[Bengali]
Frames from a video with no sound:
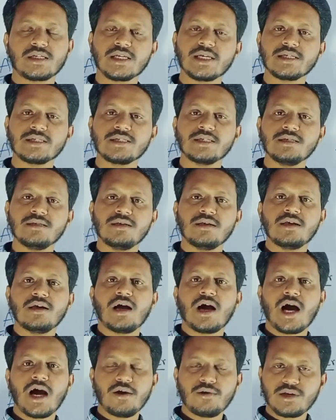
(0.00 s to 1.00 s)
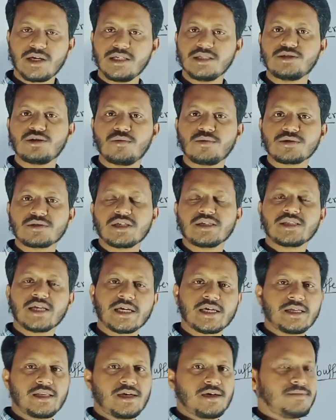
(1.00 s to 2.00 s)
ঠিক আছে আয়োনাইজড অবস্থায়
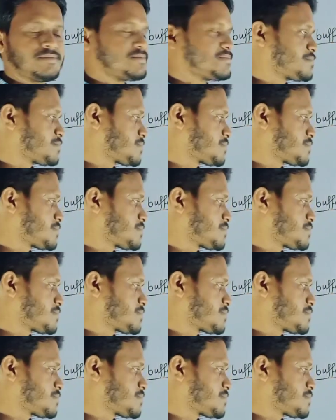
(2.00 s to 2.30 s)
থাকে না